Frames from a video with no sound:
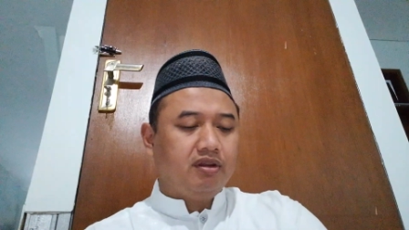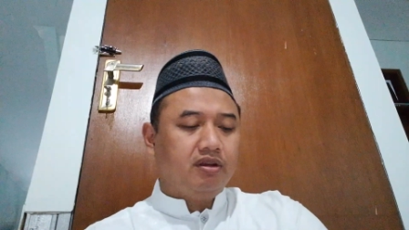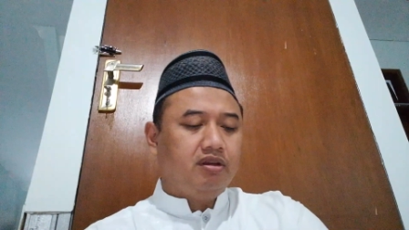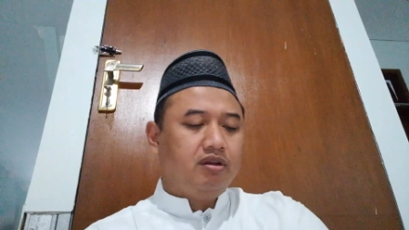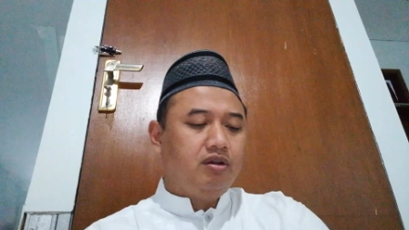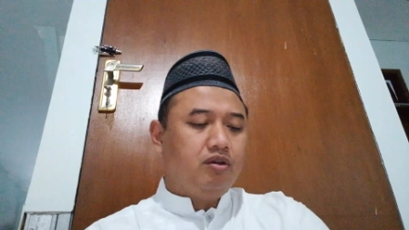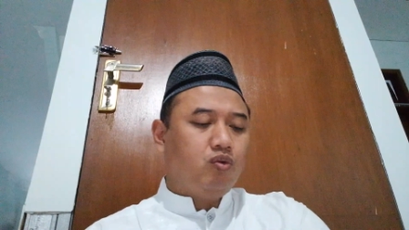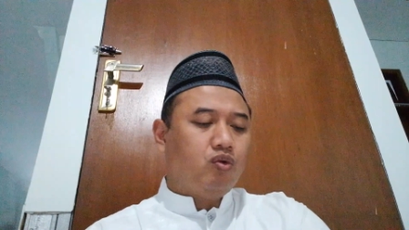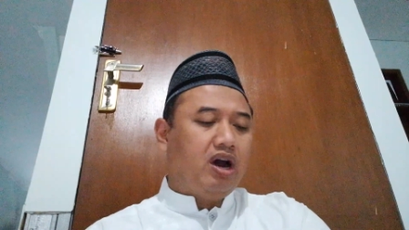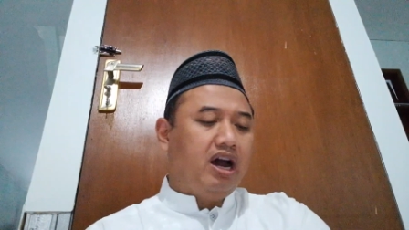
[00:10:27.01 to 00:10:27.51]

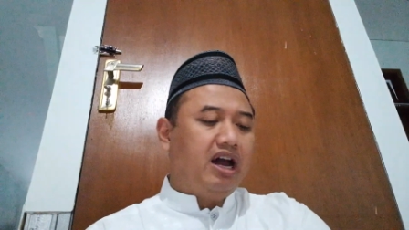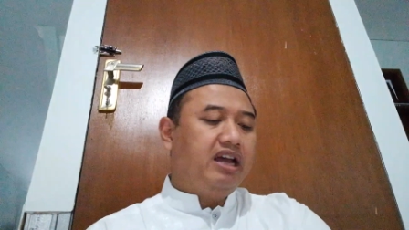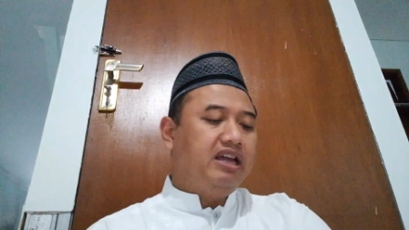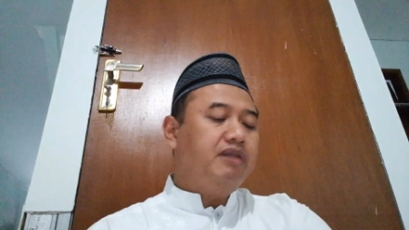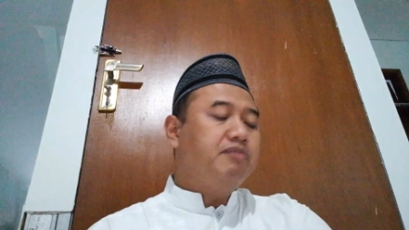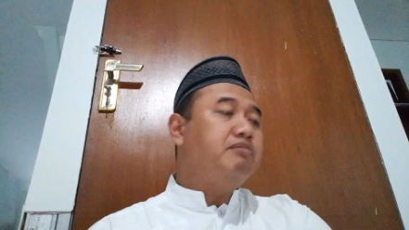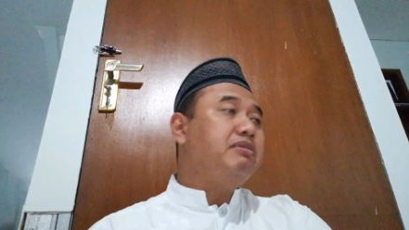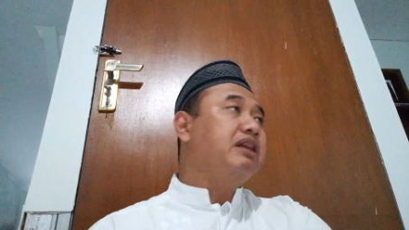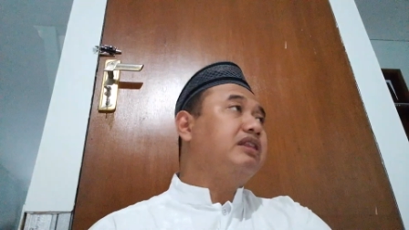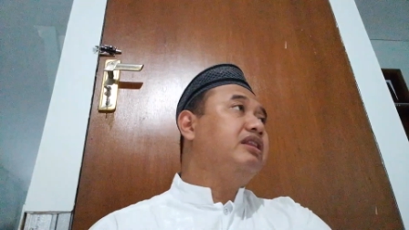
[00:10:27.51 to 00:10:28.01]
Wa
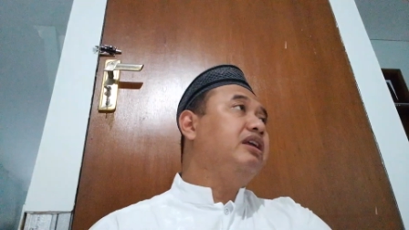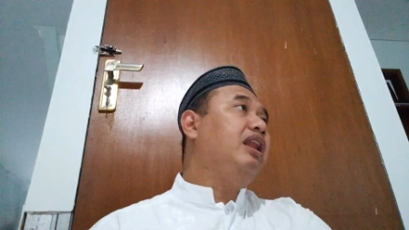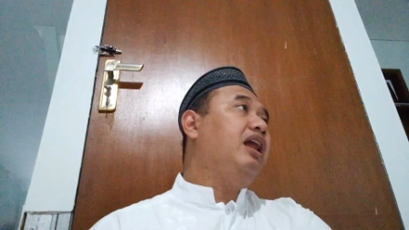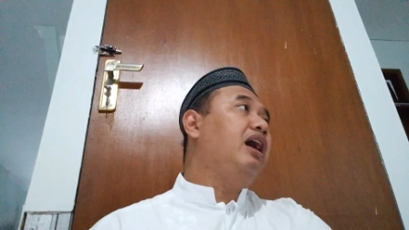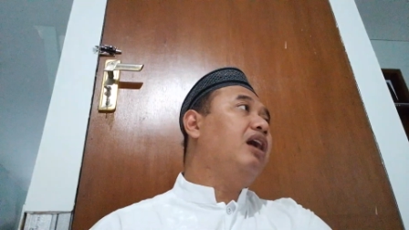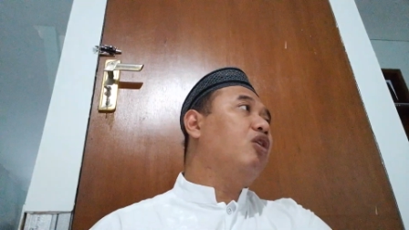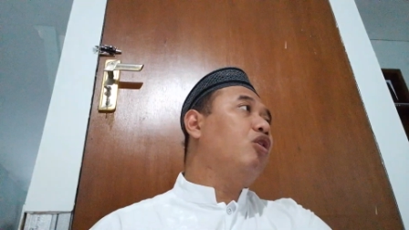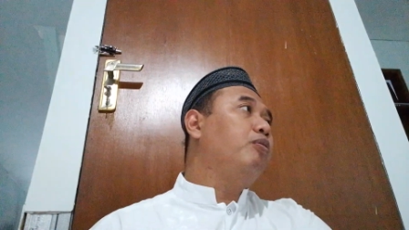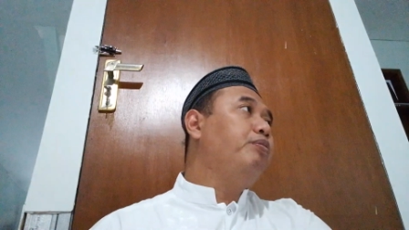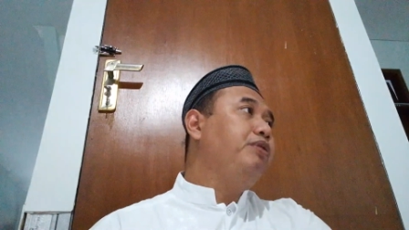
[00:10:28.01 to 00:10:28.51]
aimmatil
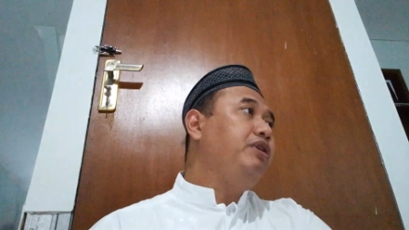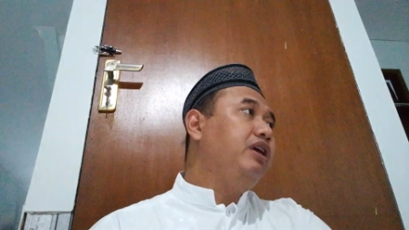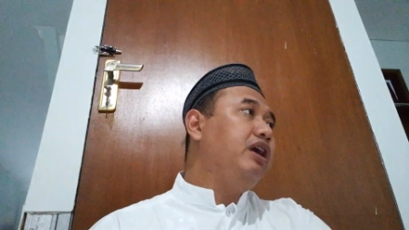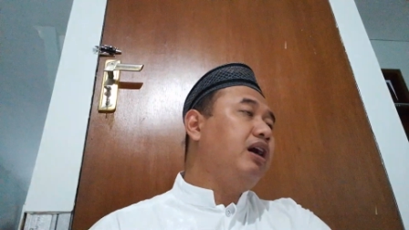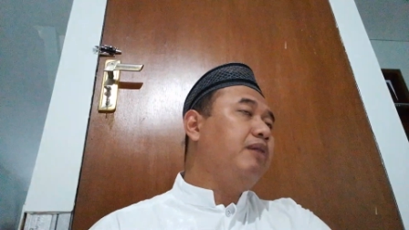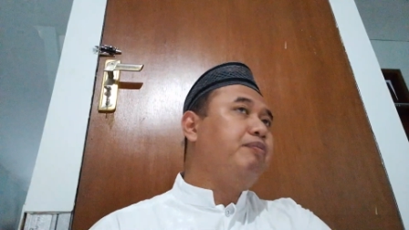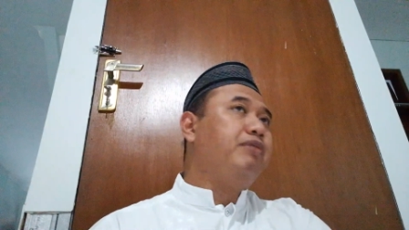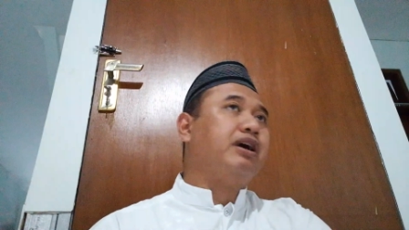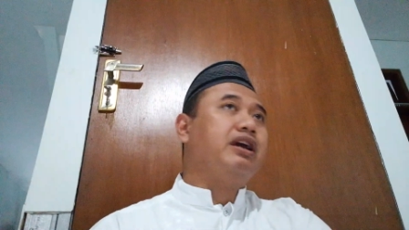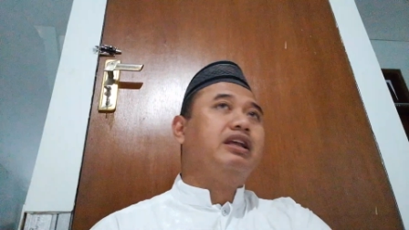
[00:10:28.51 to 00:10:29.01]
ya
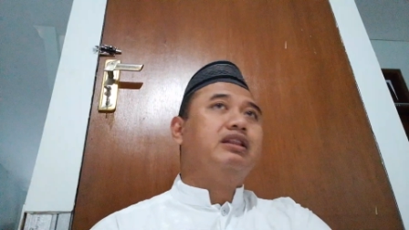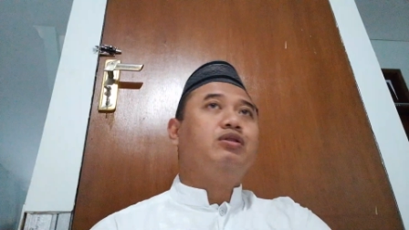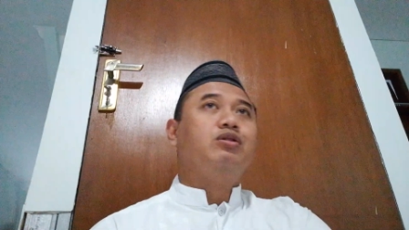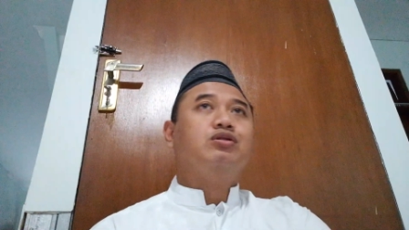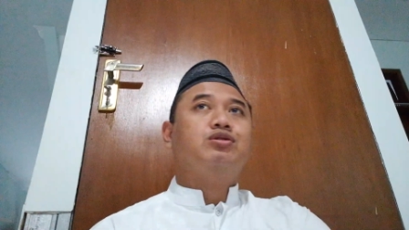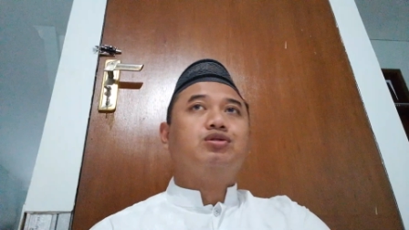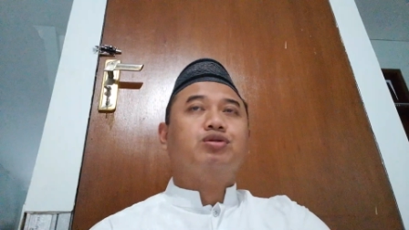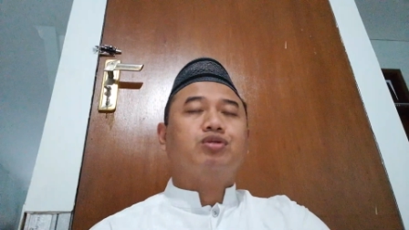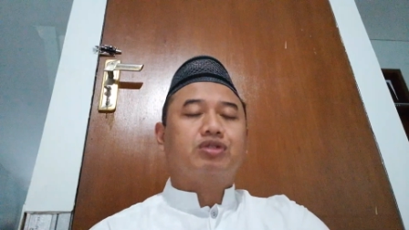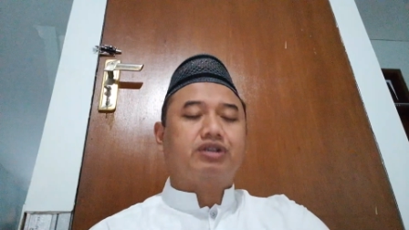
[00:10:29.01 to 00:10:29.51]
begitu
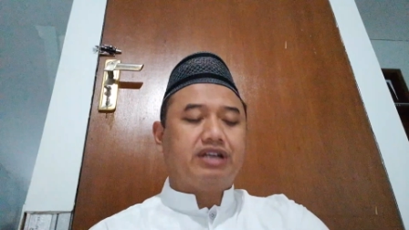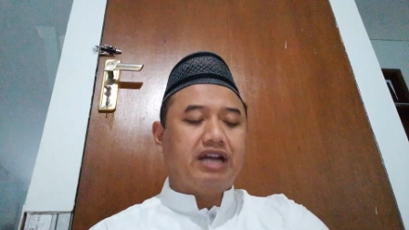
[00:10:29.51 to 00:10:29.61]
juga